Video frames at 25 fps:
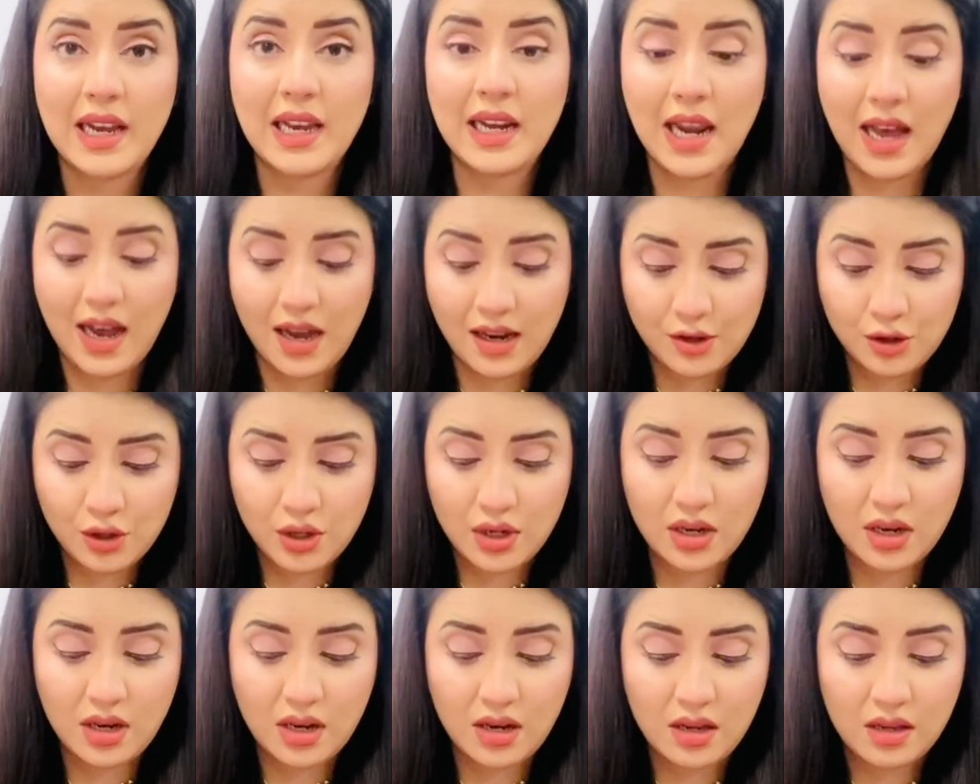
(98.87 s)
इलाज
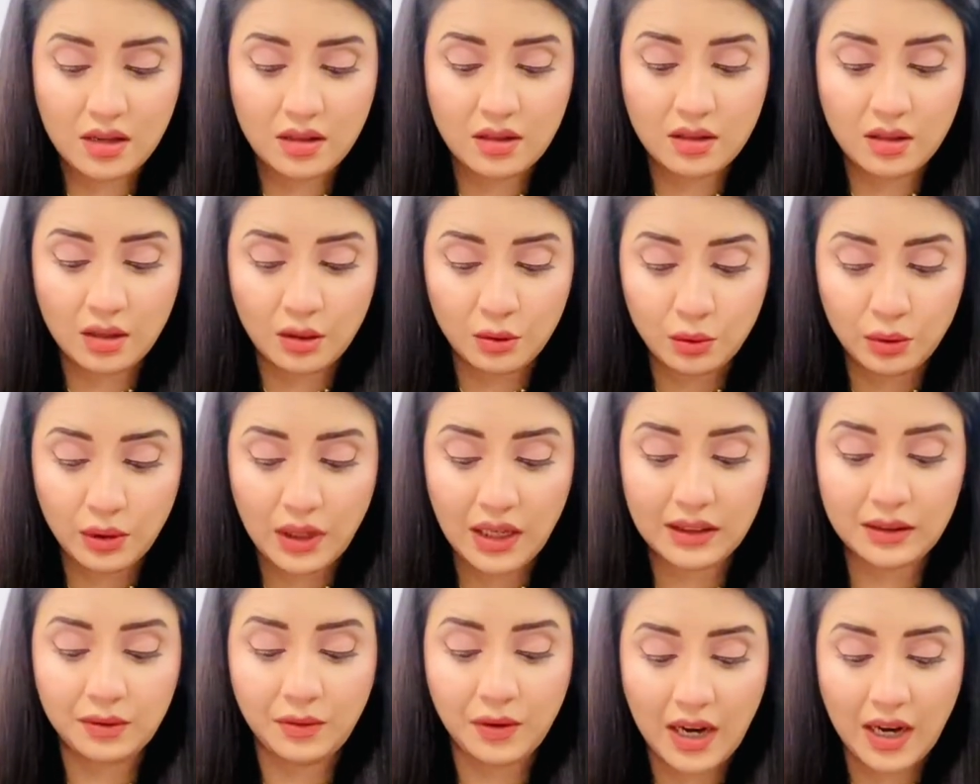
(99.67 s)
की
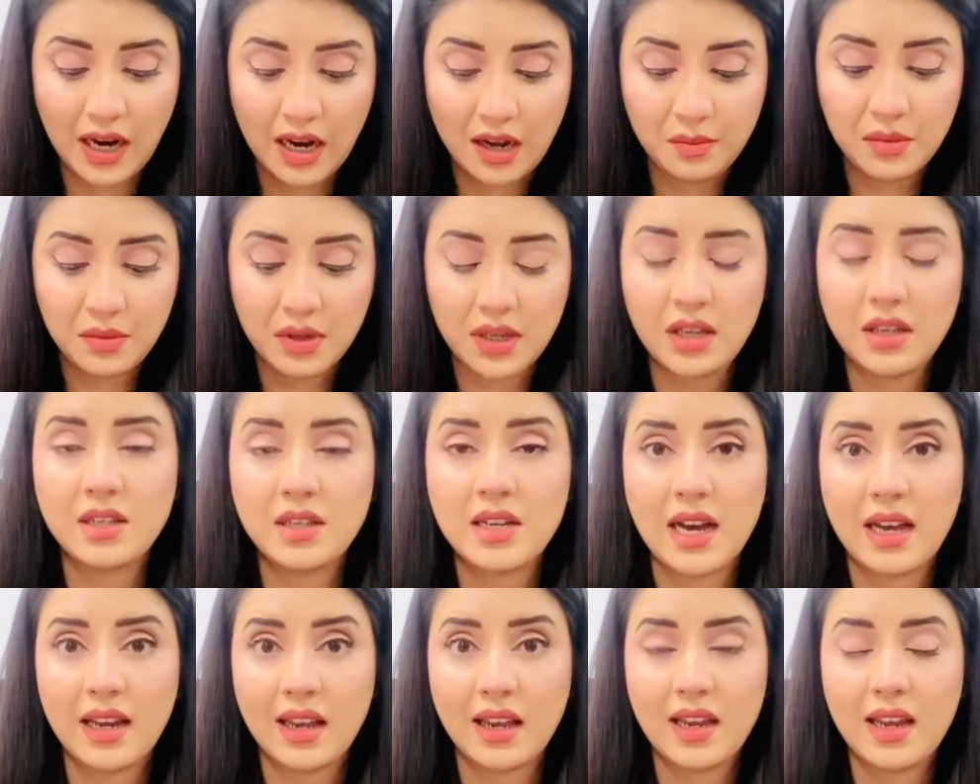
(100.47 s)
सहूलत फराहम की
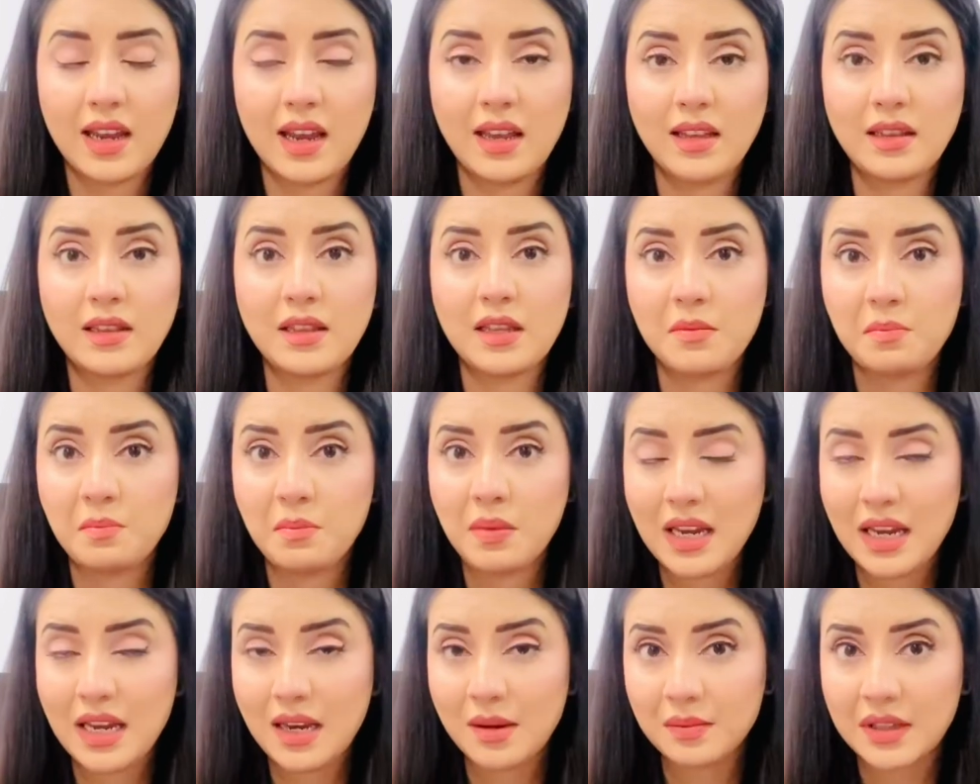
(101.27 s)
जा रही है
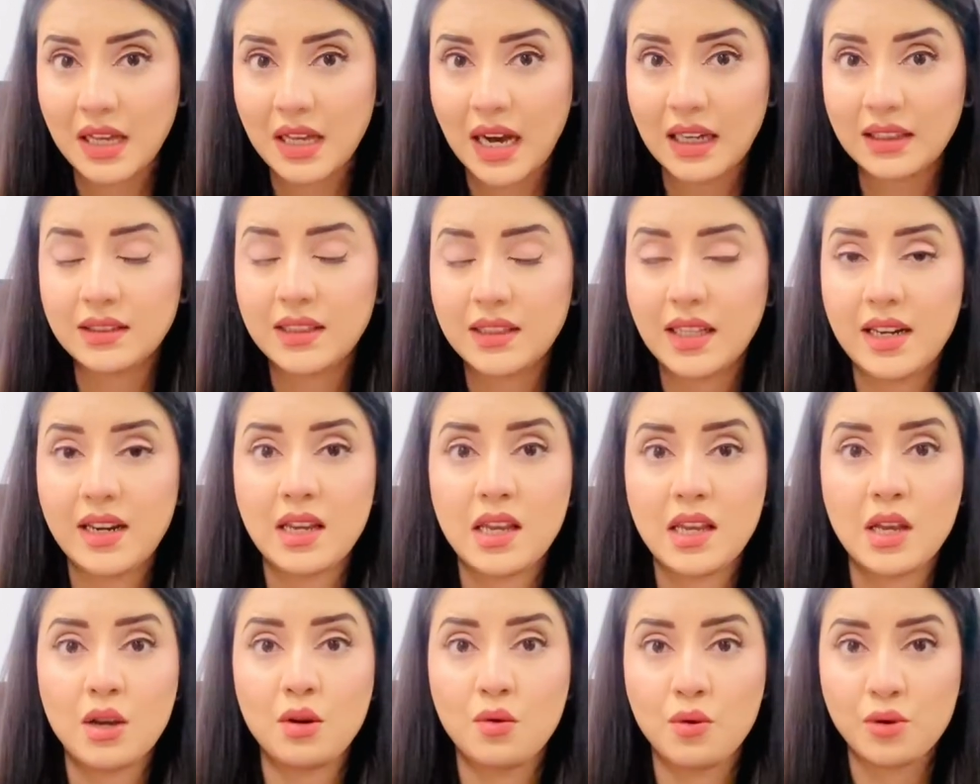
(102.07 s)
तबी इमदाद
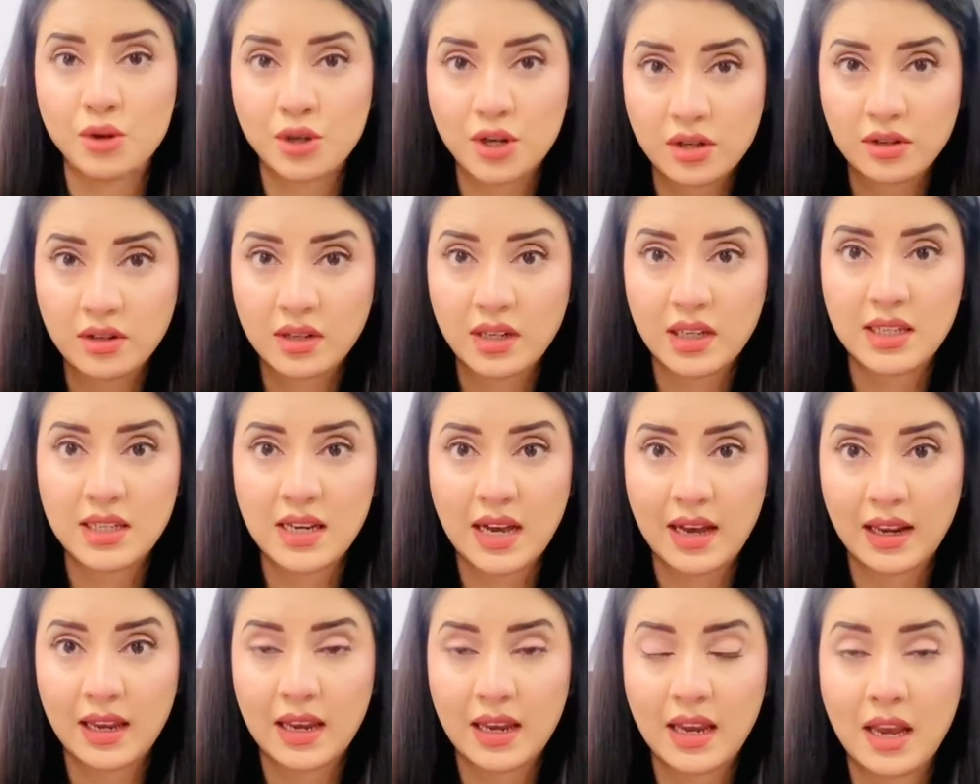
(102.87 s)
देने की कोशिश की
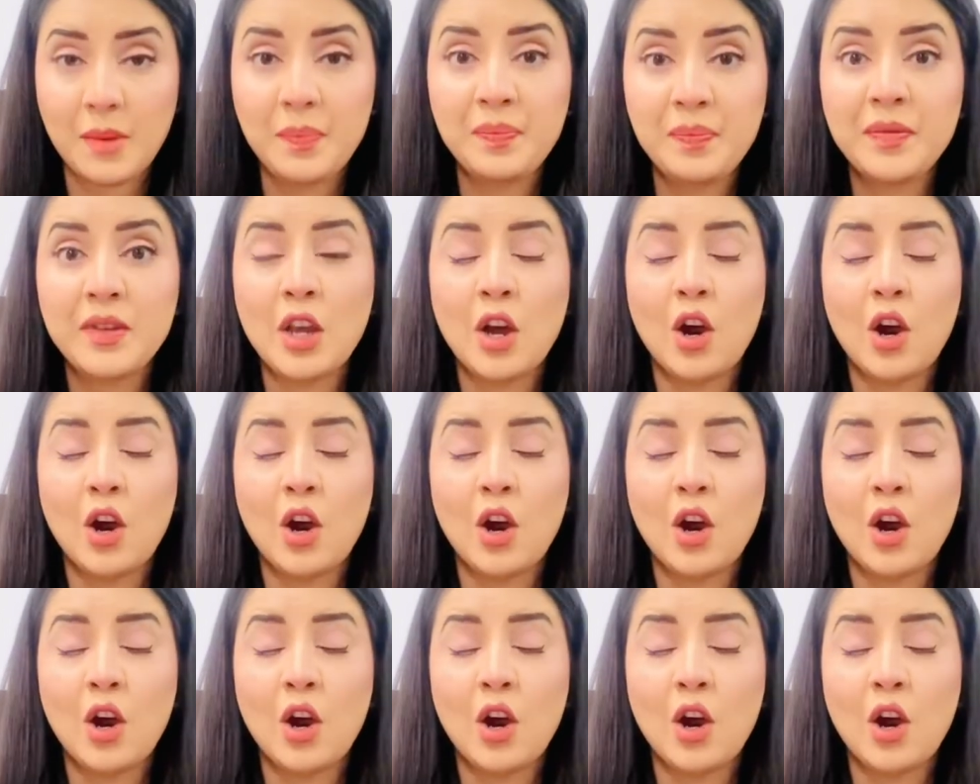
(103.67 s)
जा रही है